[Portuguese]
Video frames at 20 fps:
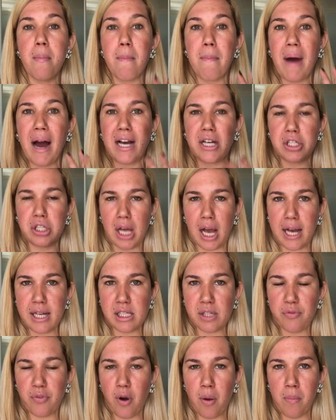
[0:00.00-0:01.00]
baixar
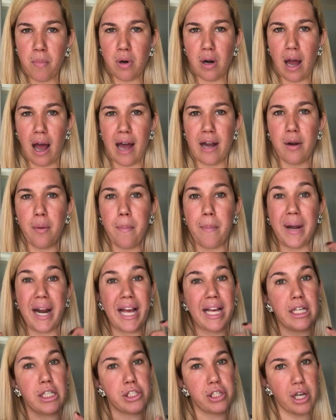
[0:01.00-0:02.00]
esse formulário,
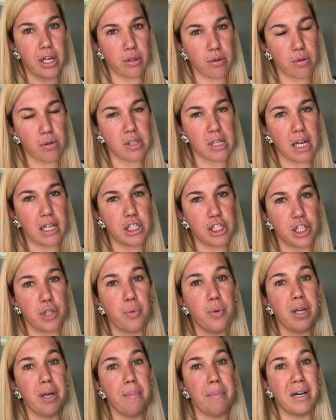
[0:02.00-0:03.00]
preencher tudo
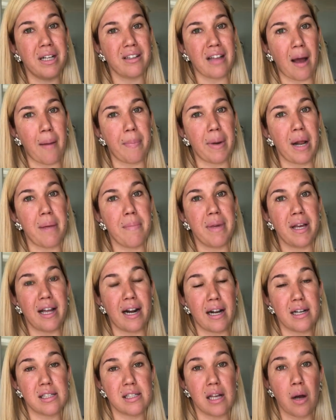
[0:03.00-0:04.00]
certinho e mandar para a
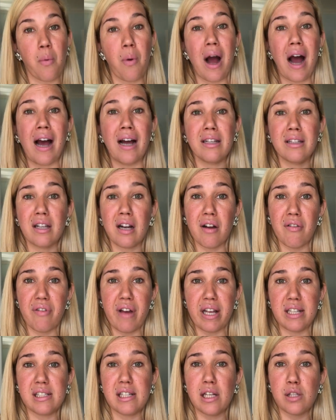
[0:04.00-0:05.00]
imigração
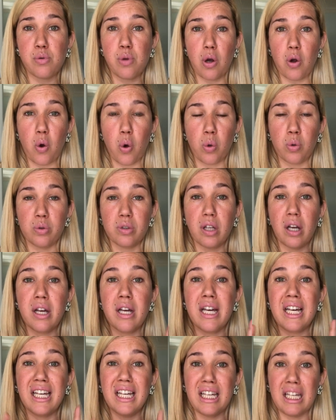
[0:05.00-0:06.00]
através da sua conta
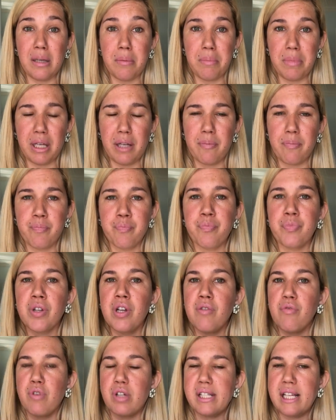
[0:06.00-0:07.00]
IME.
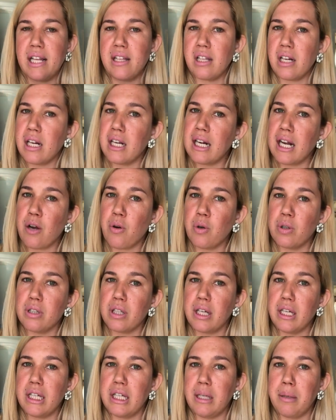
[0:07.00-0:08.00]
Você entra lá na
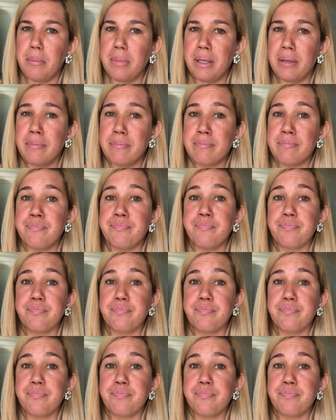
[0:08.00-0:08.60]
conta IME,